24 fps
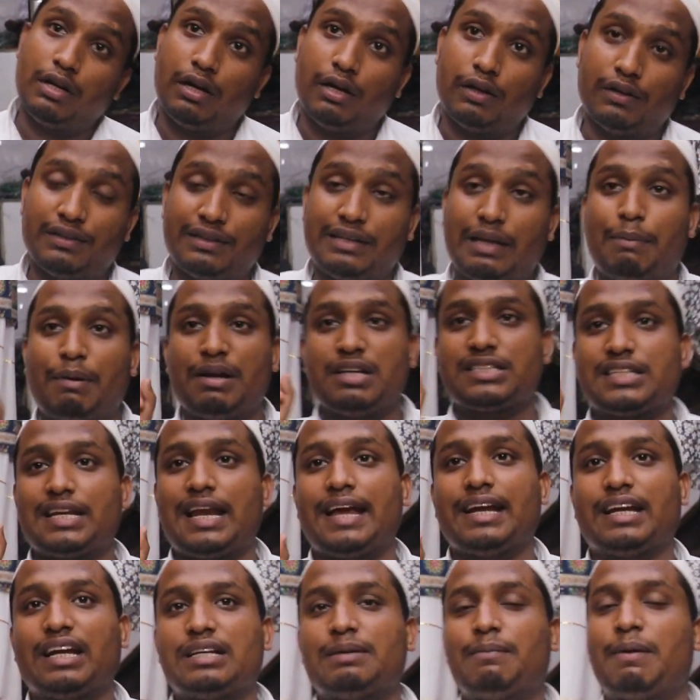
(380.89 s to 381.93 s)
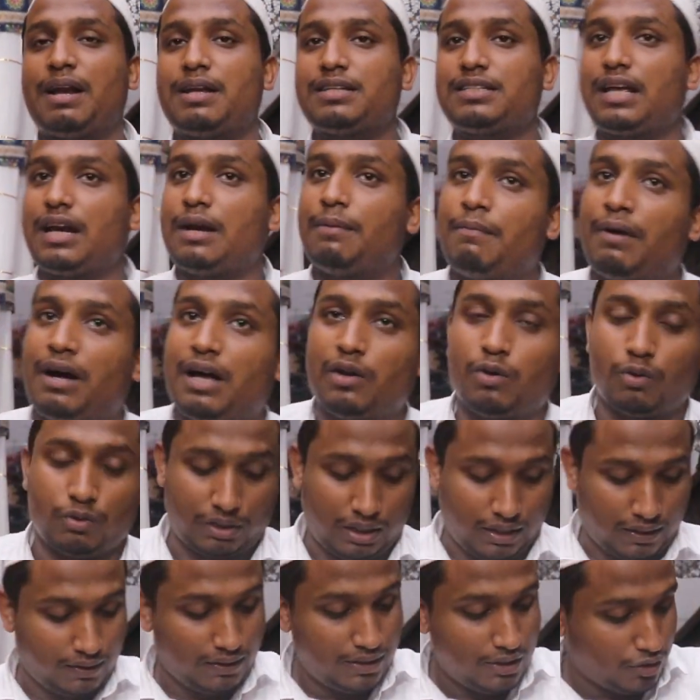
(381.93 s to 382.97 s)
कोई चीज डबल सिलाई का हमारा सारा माल
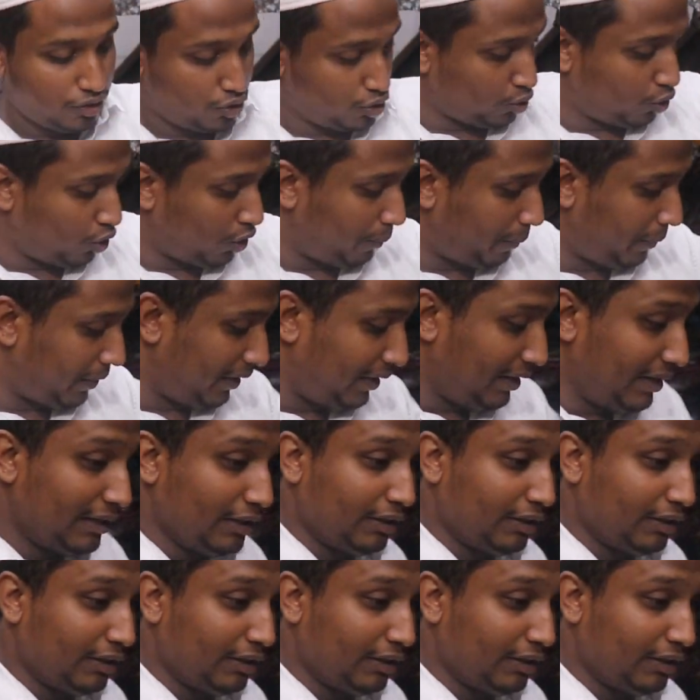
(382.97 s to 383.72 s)
होता है क्या सौ रुपए